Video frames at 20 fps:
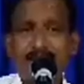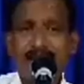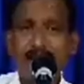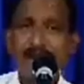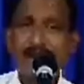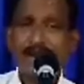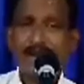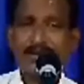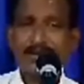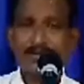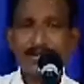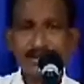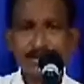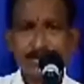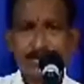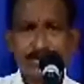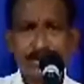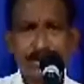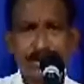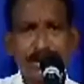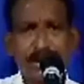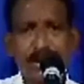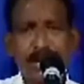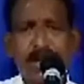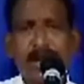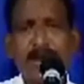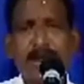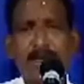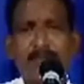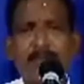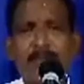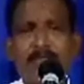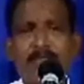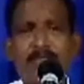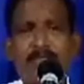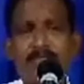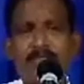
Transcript: ఆయన చేస్తున్న కార్యములు